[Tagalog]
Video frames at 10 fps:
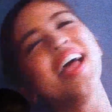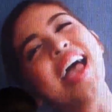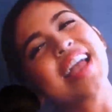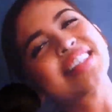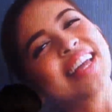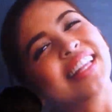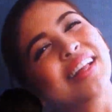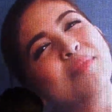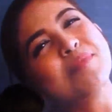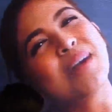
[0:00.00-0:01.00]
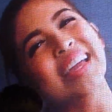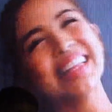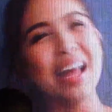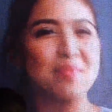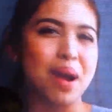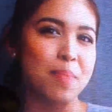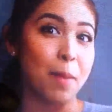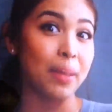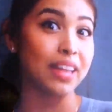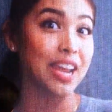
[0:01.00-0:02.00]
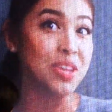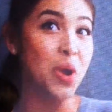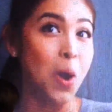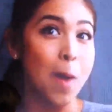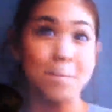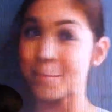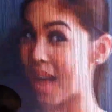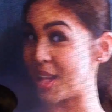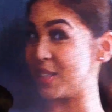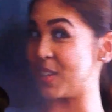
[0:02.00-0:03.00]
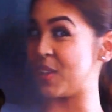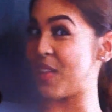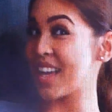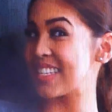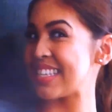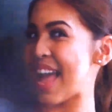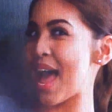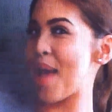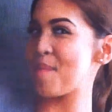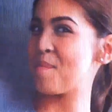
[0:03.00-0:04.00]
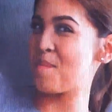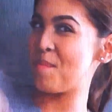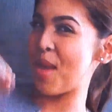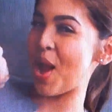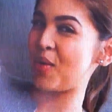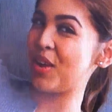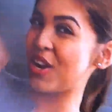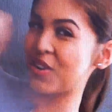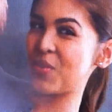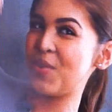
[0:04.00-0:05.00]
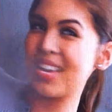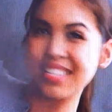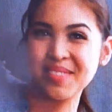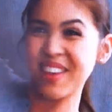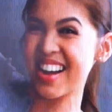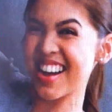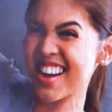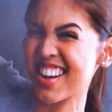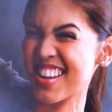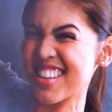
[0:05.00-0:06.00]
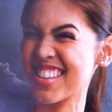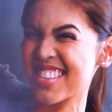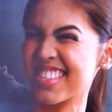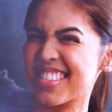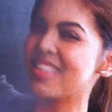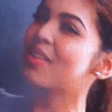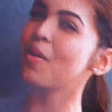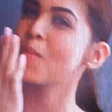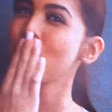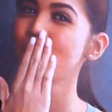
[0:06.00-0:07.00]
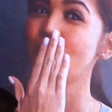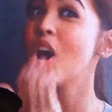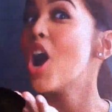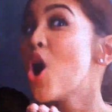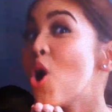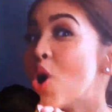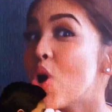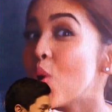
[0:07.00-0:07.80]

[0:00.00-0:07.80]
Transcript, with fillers: Excited eh, kami makita ang mga papadala nyo. Oh. Until next time, Merry Christmas! Sandali, sandali!